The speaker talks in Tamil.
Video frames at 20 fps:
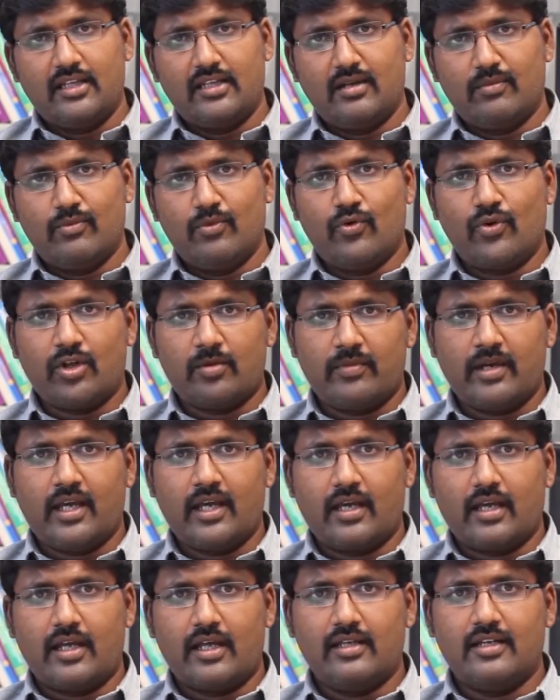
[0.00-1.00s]
இந்த
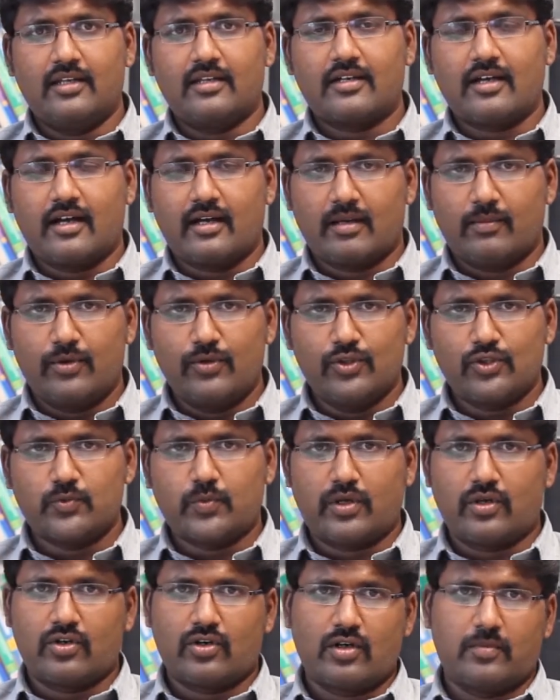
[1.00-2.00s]
மூணுமே எது எதுக்காக நம்ம
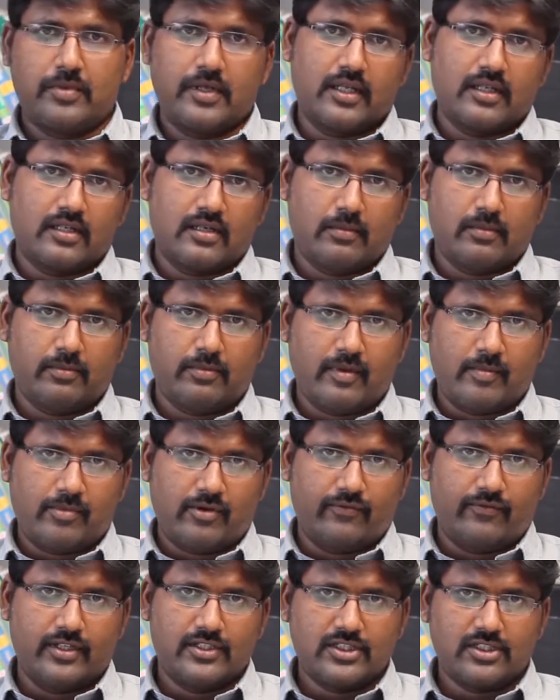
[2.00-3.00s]
யூஸ் பண்ணுறோம் அப்படிங்கிறத நம்ம
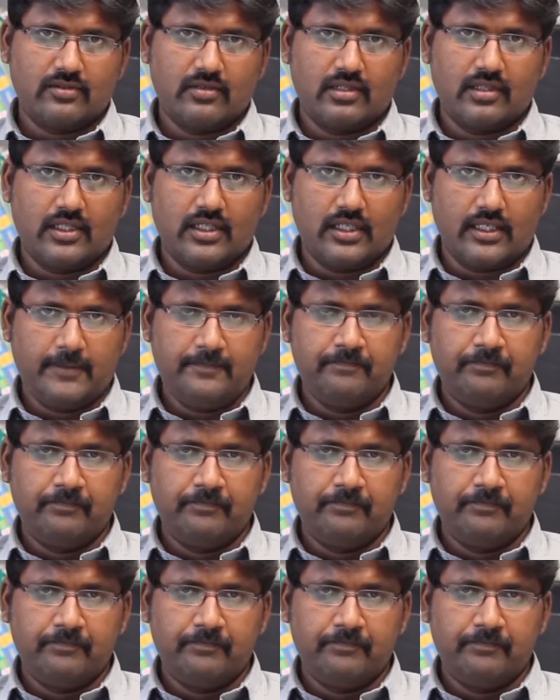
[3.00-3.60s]
பார்ப்போம் ஃபஸ்ட்டு வந்து